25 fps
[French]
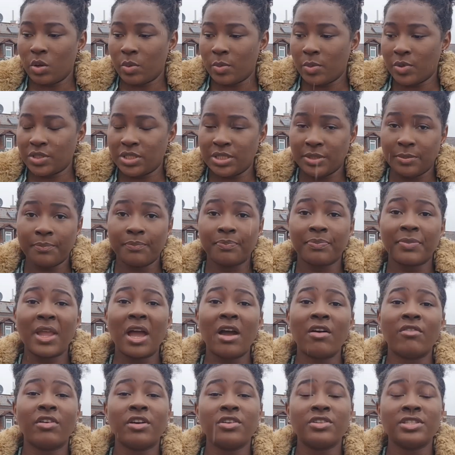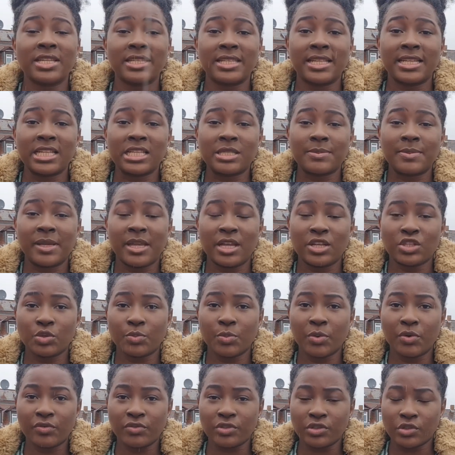comment dire, avoir une certaine expérience
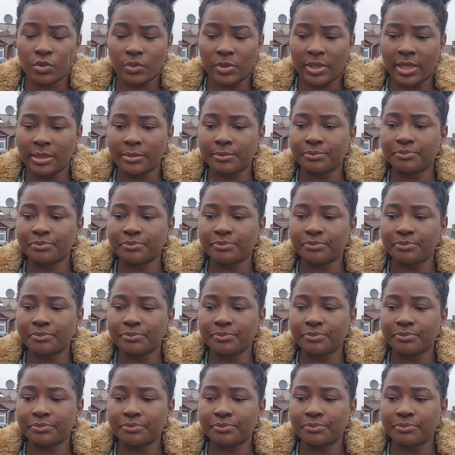professionnelle.